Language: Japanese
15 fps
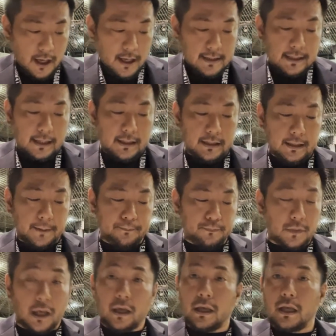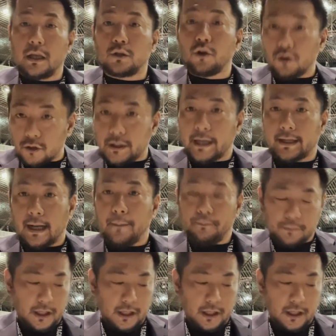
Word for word: 先に、えー、東京体育館、